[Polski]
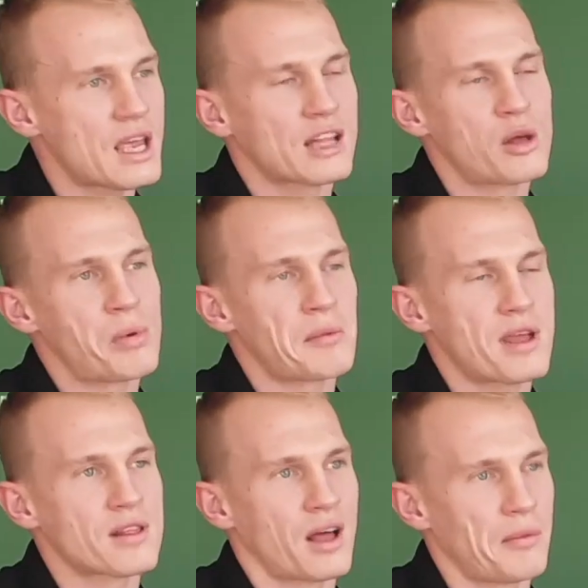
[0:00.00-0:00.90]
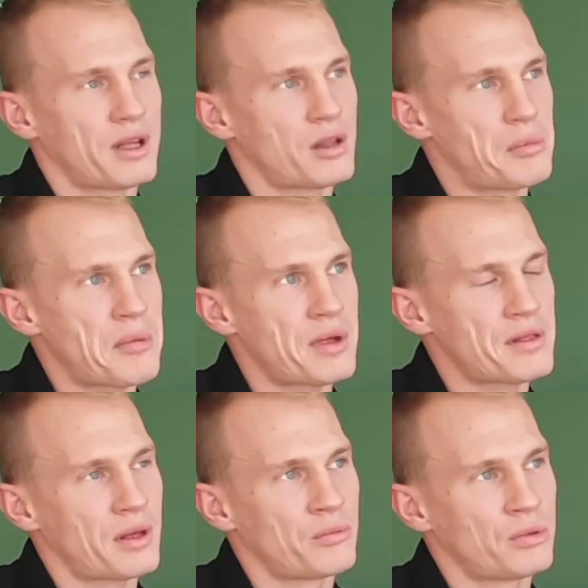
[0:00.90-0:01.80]
Ja to pamiętam, ja to
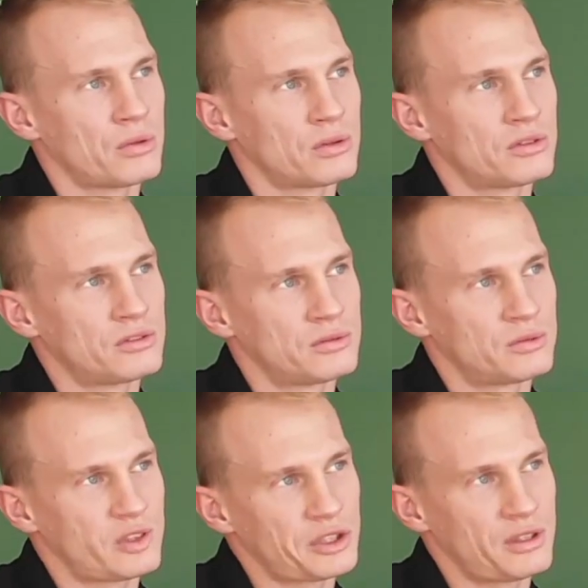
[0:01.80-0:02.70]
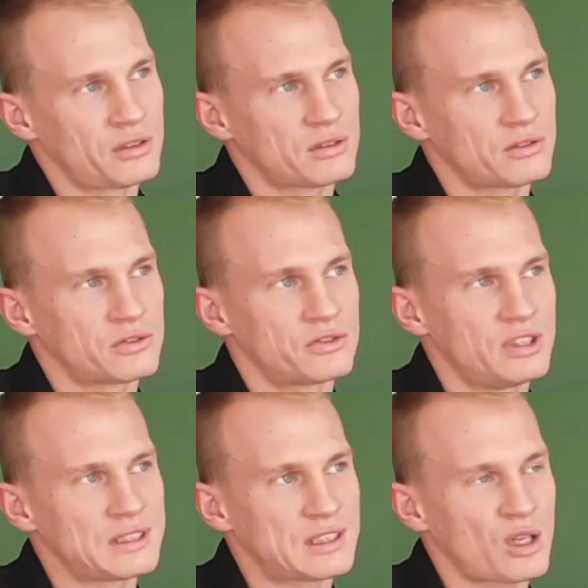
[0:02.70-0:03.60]
pamiętam, bo właśnie no,
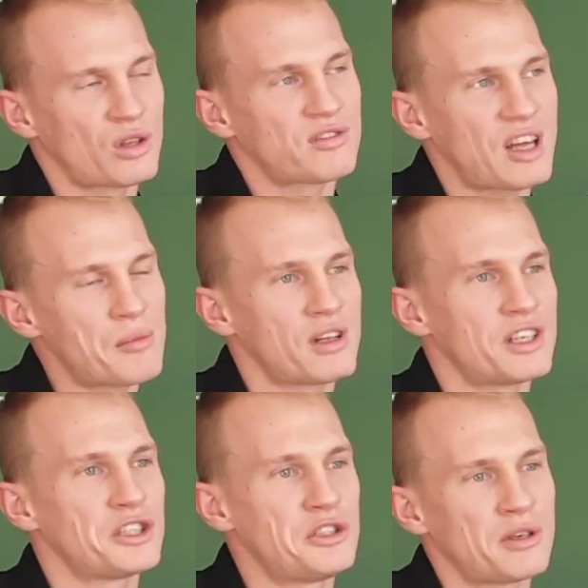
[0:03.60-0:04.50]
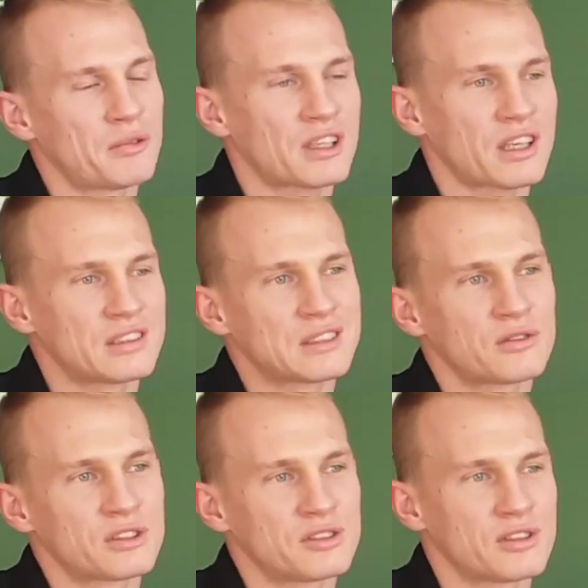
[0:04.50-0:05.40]
nie startowałem, ale jeździłem na takie
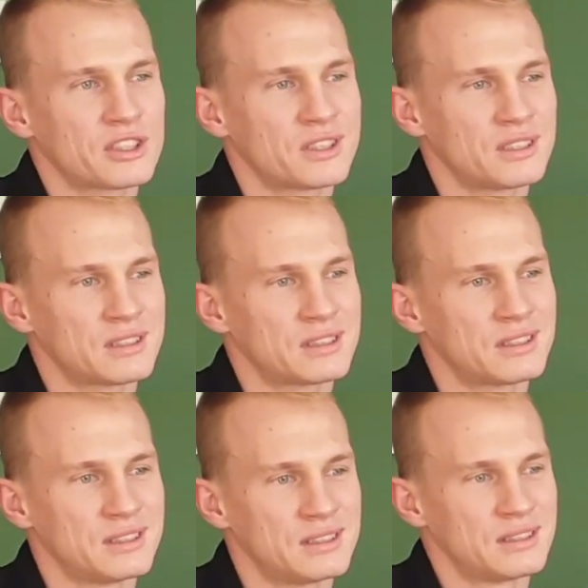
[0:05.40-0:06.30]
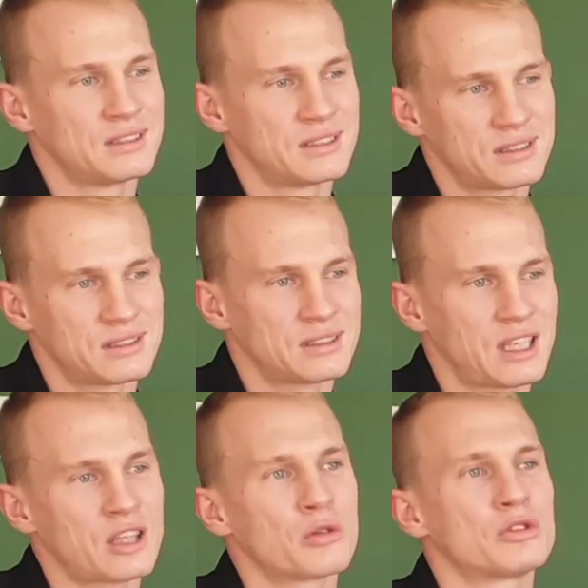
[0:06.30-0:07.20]
zawody właśnie z, z, z
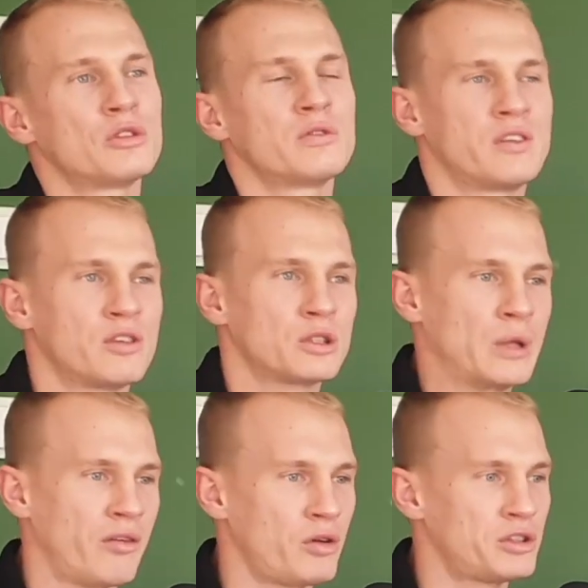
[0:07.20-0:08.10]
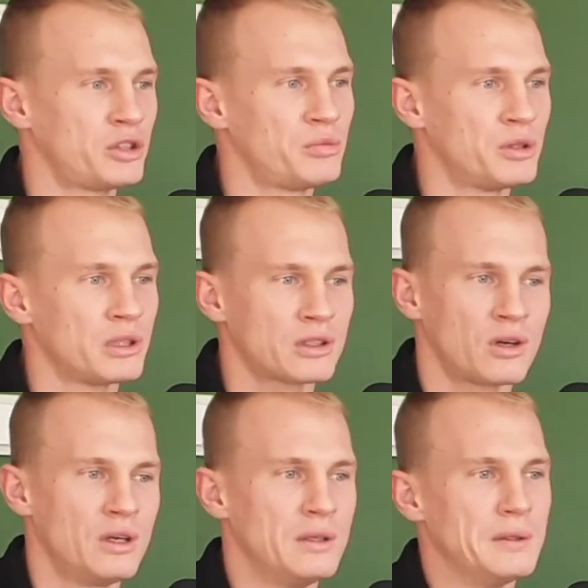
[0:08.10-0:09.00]
tatą, czy tu we Wrocławiu gdzieś były, to,